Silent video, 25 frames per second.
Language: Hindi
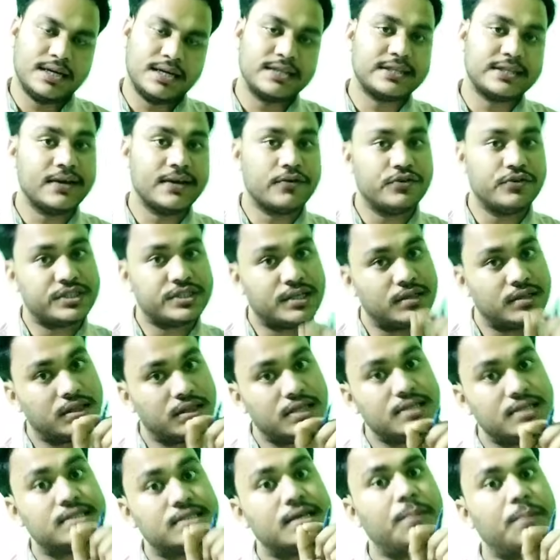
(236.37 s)
कितने क्वेश्चन
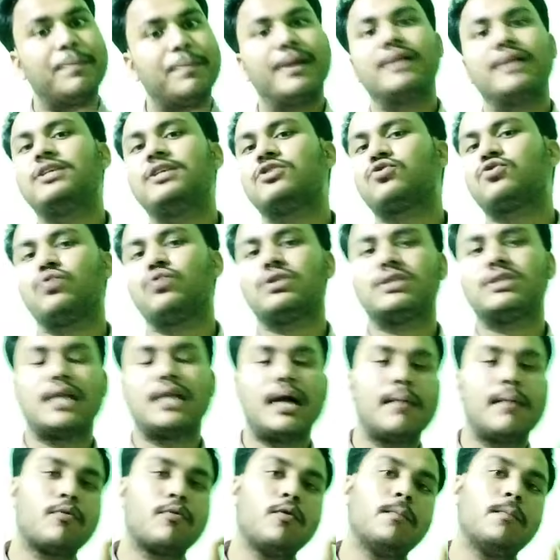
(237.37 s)
30 से 35
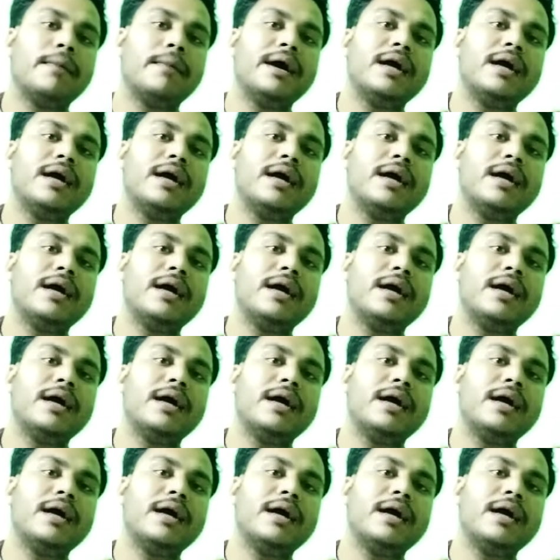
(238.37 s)
क्वेश्चन आपको